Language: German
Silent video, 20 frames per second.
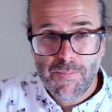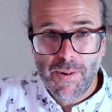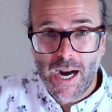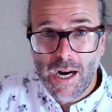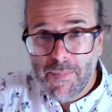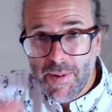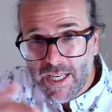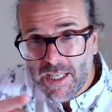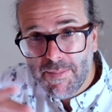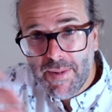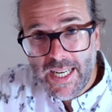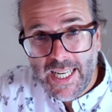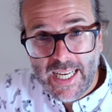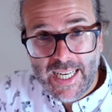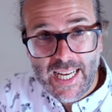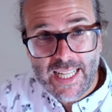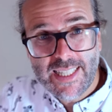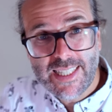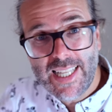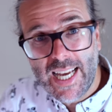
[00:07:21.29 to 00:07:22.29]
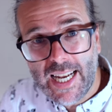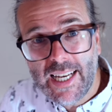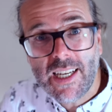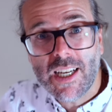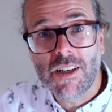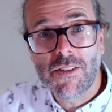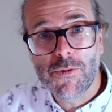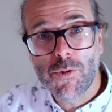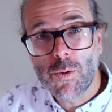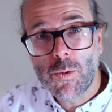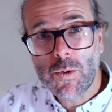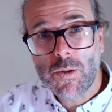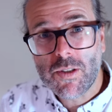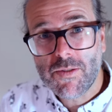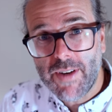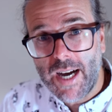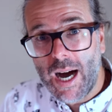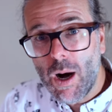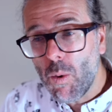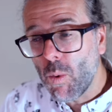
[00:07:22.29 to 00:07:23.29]
bearbeite meine ganzen anderen Fotos
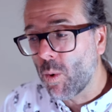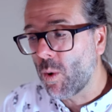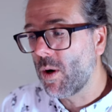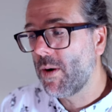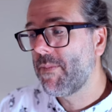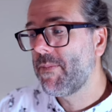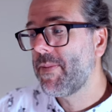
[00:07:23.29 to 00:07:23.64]
zwar auch,